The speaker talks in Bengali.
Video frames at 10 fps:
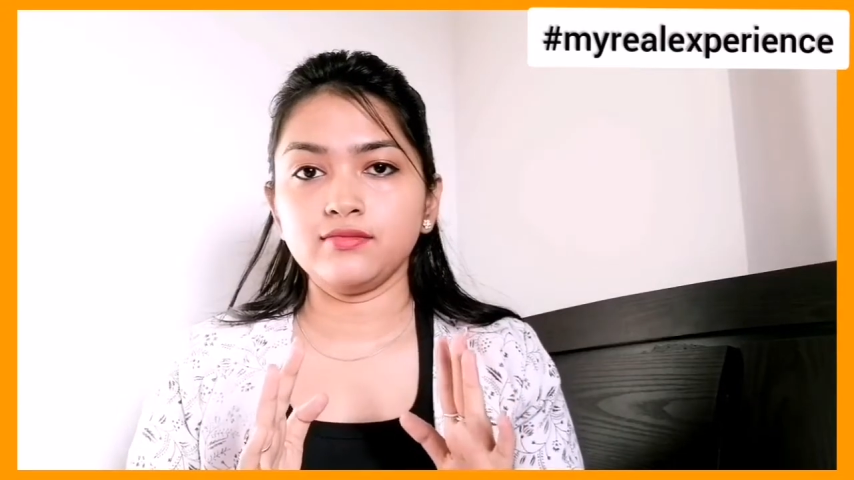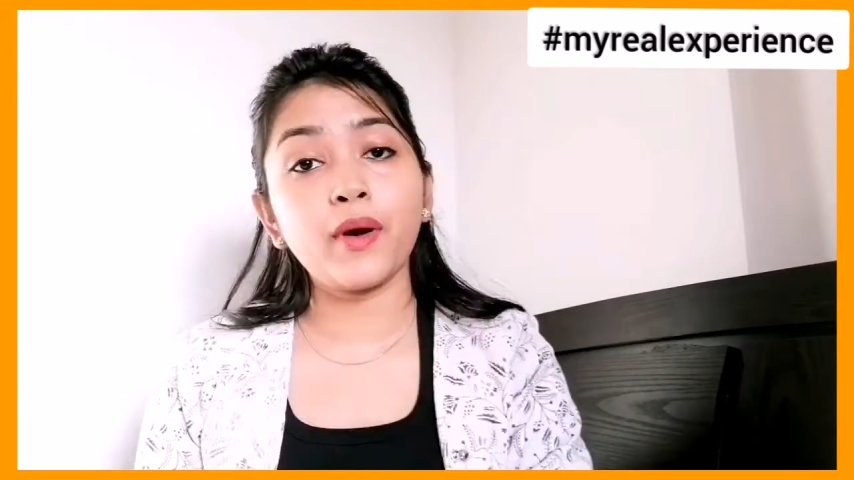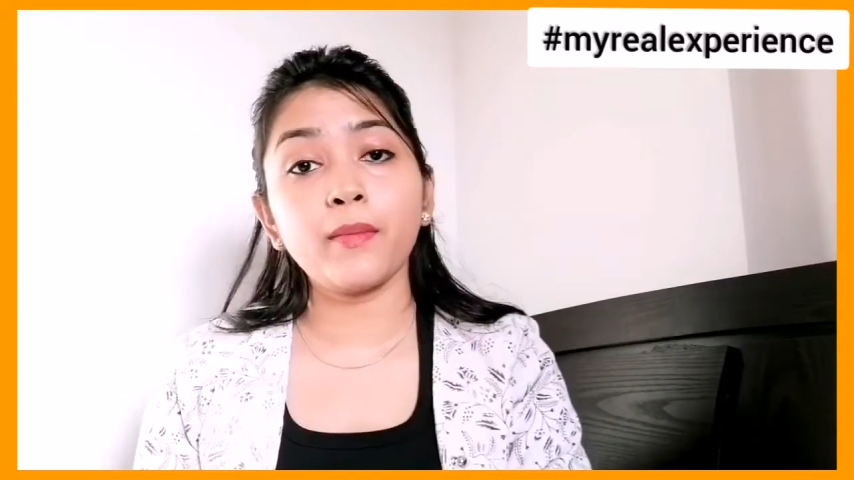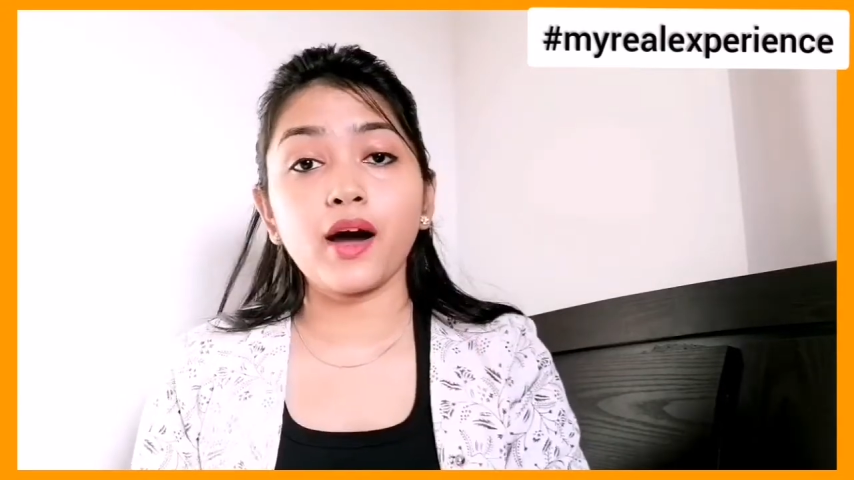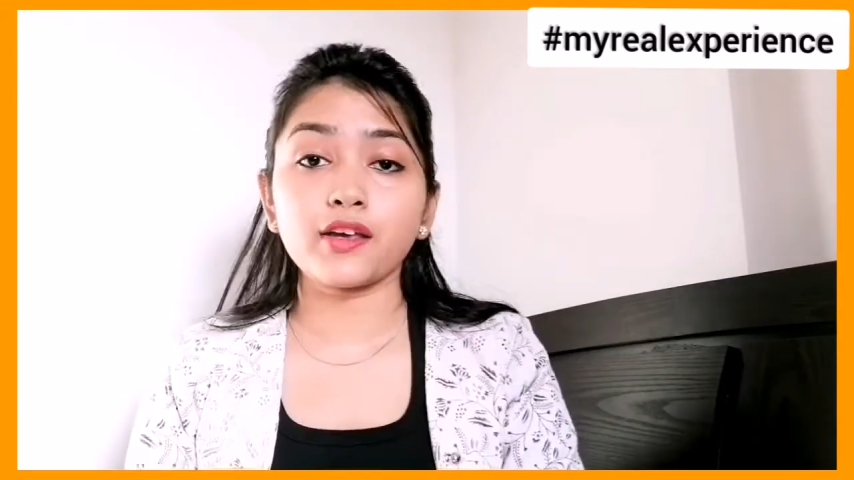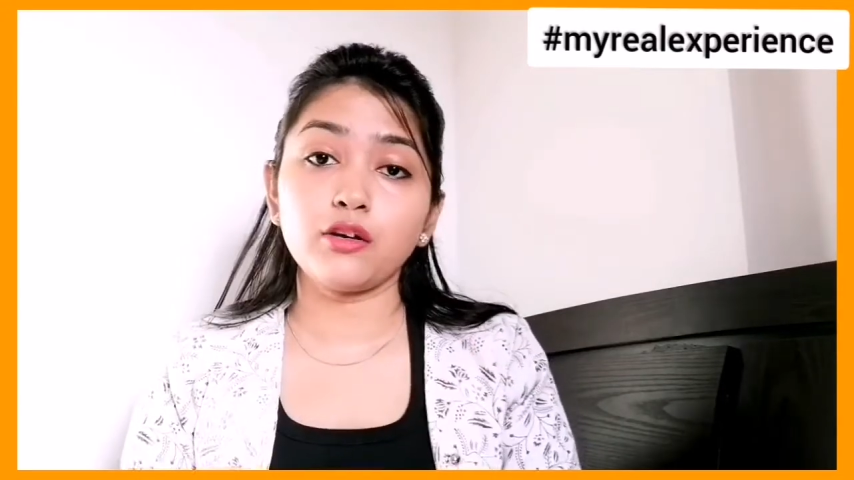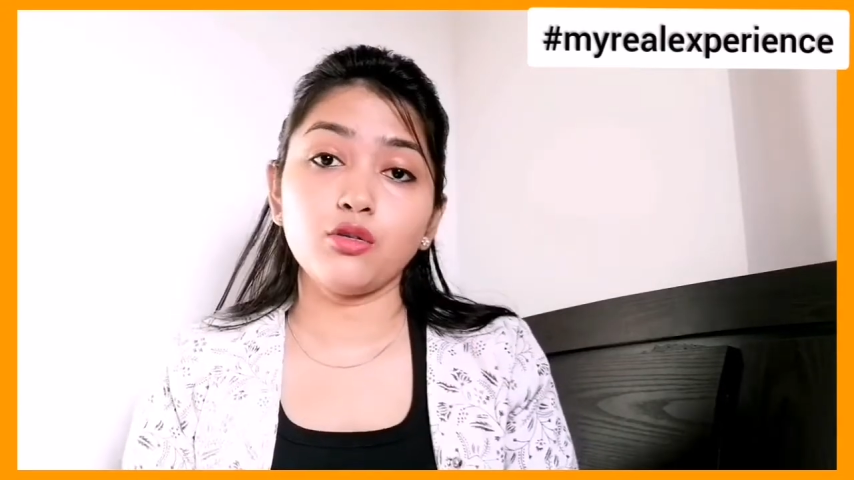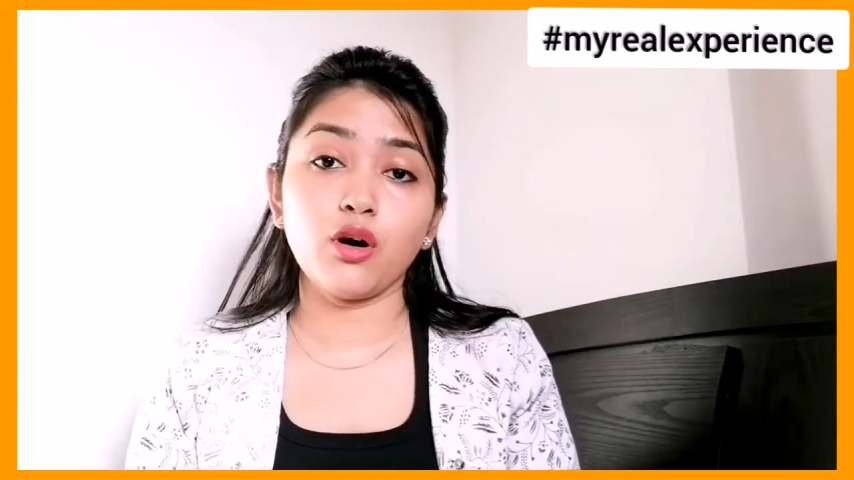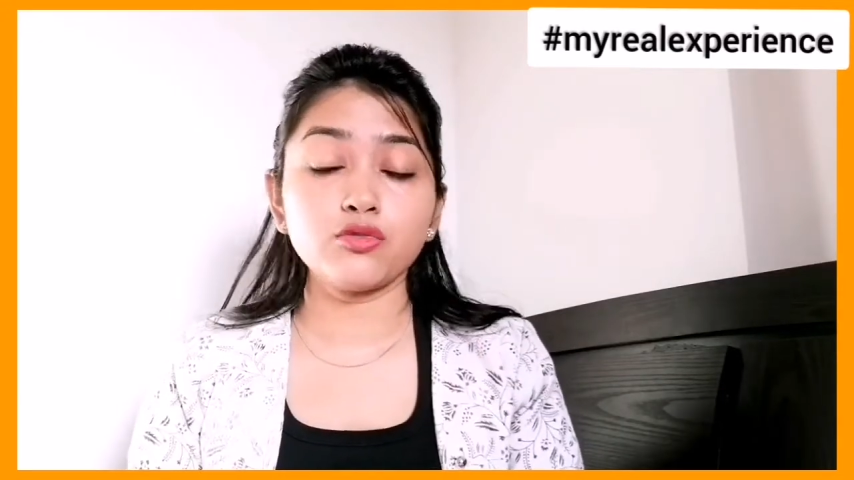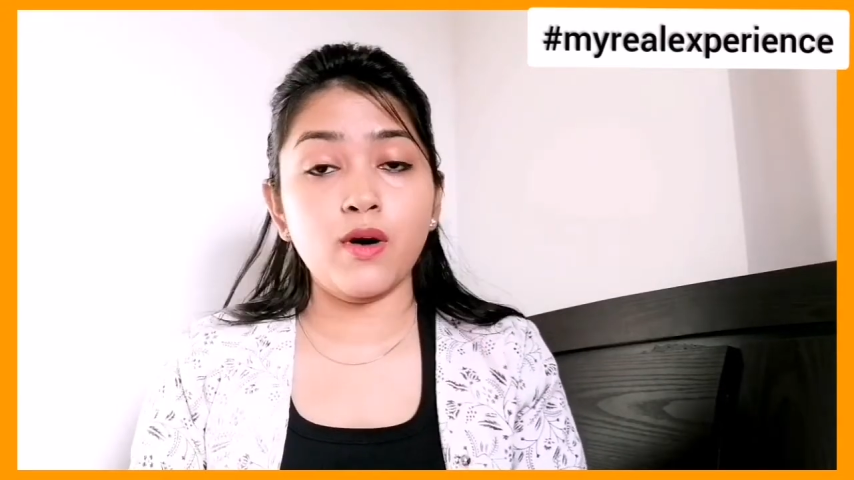আমার
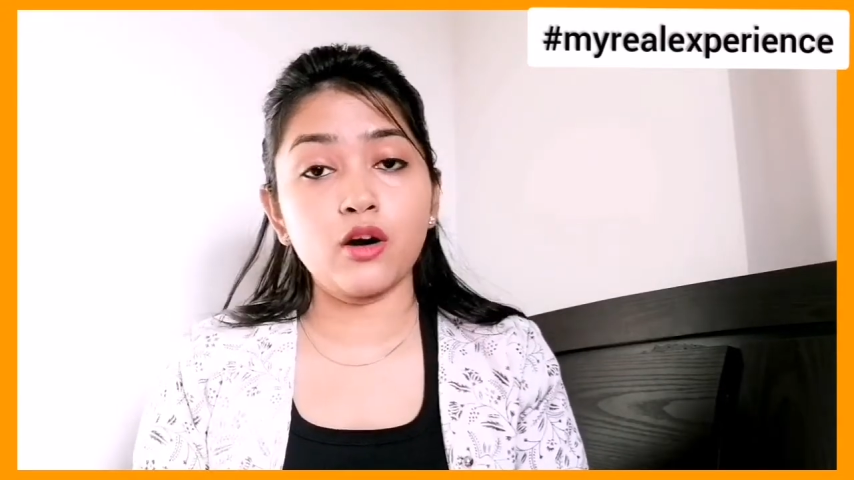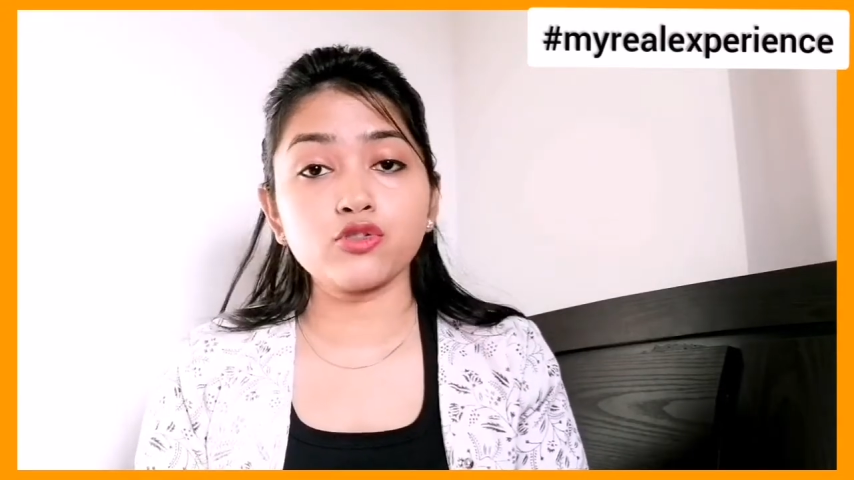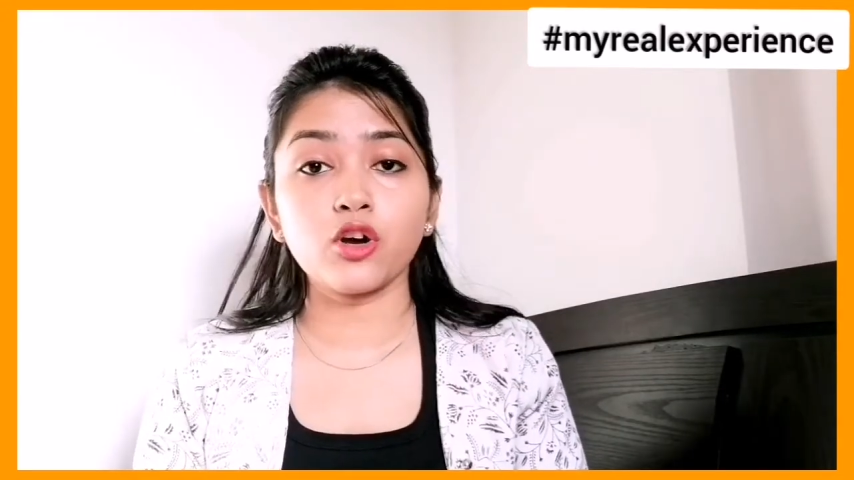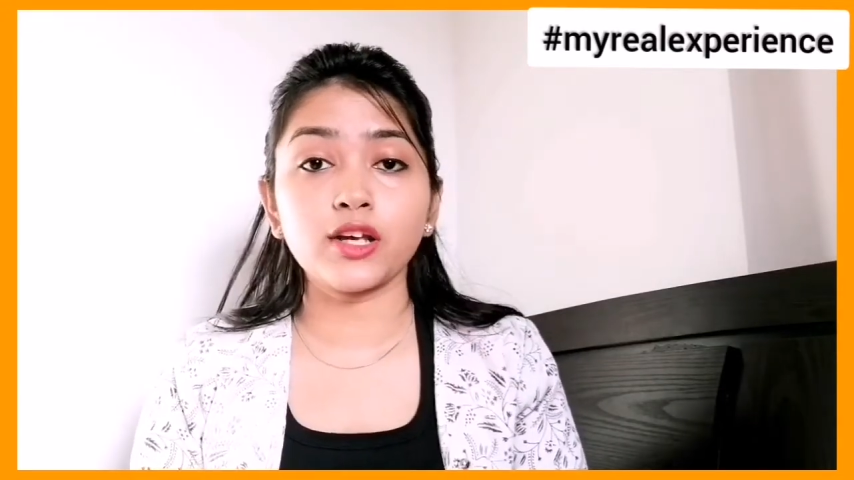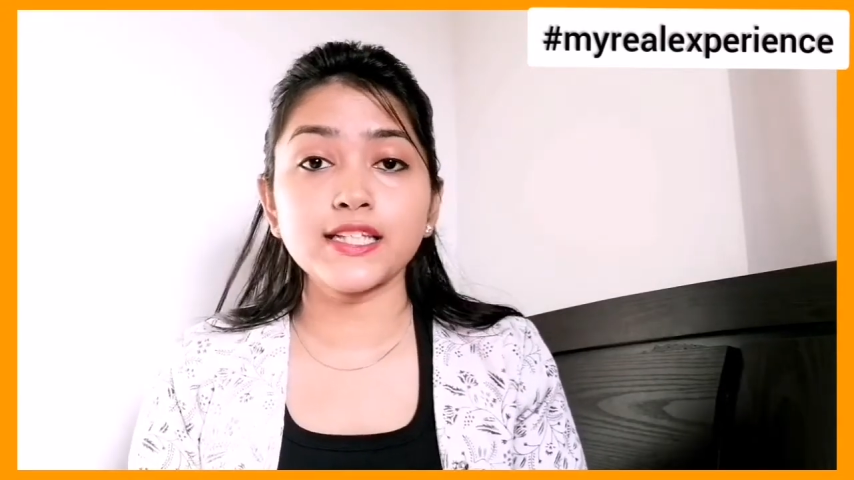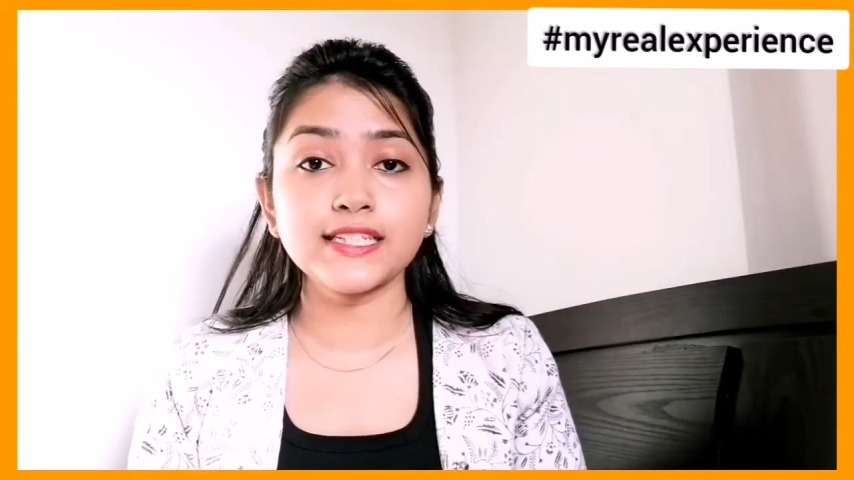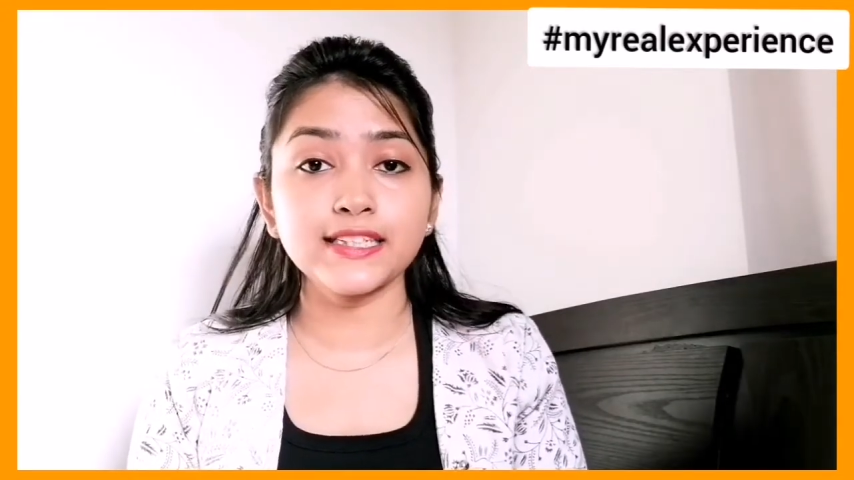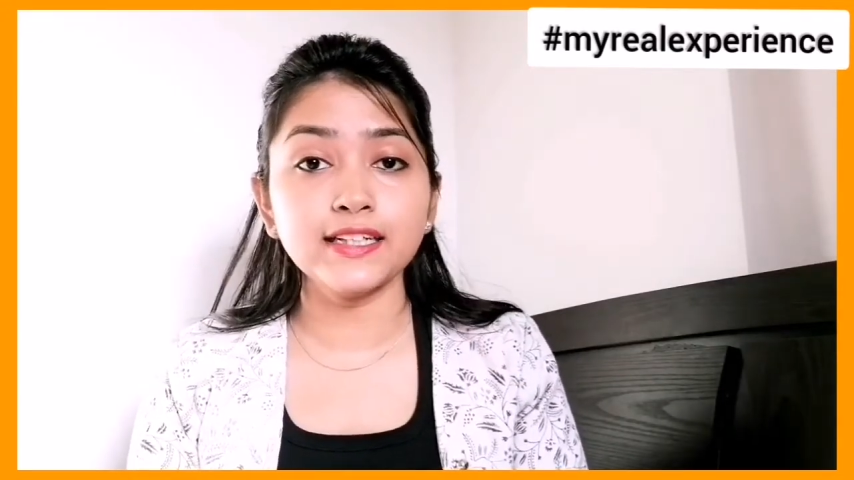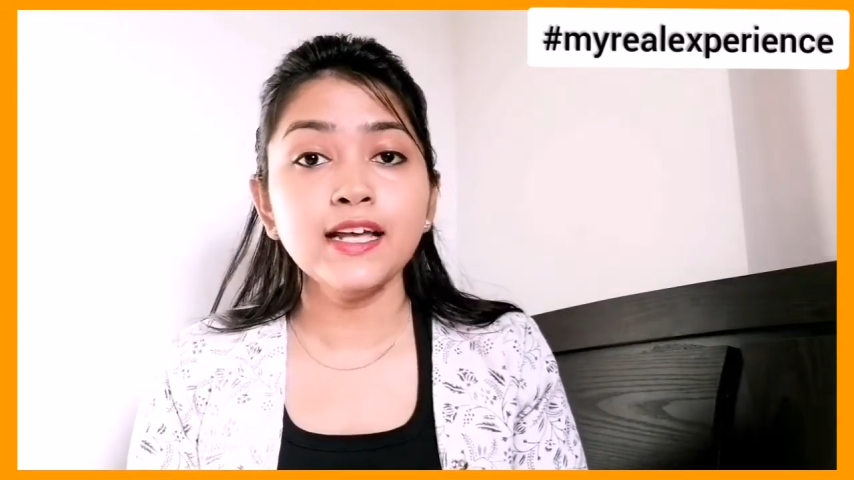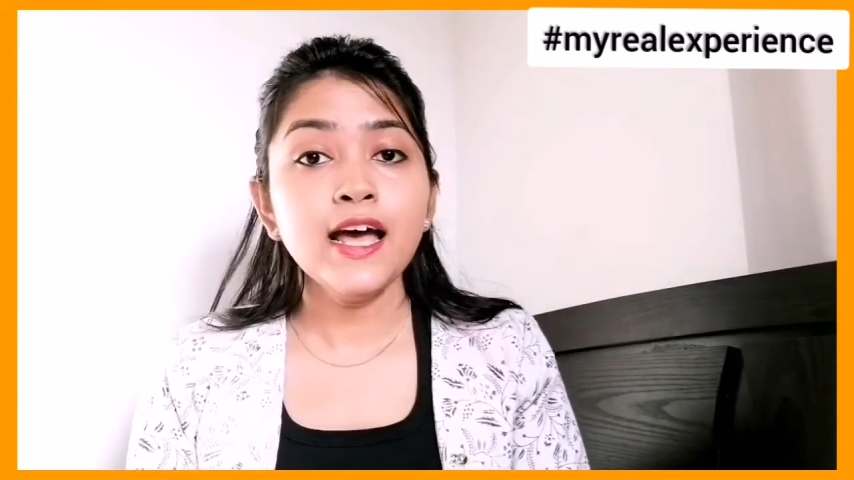মাকেও মাও সঙ্গে
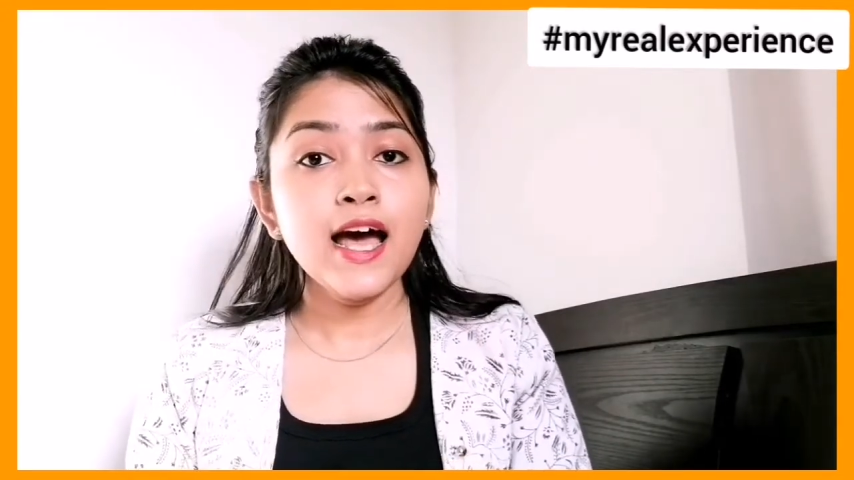ছিলেন